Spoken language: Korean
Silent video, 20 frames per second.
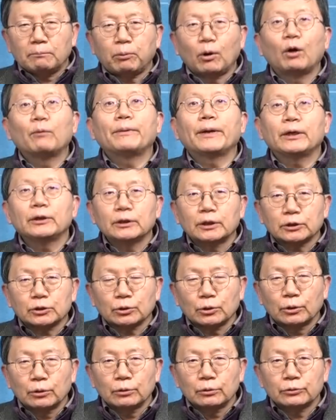법에
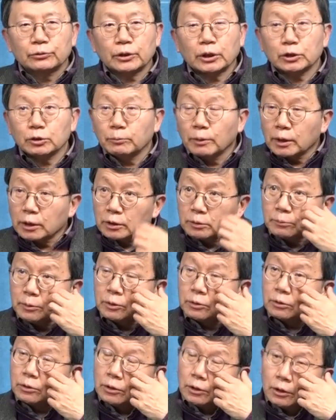의해서. 다시
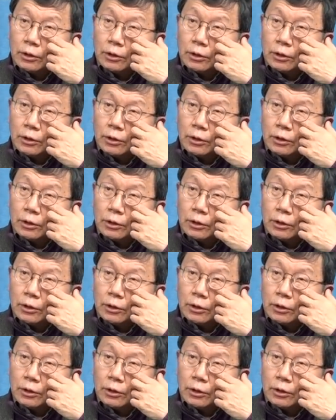말하자면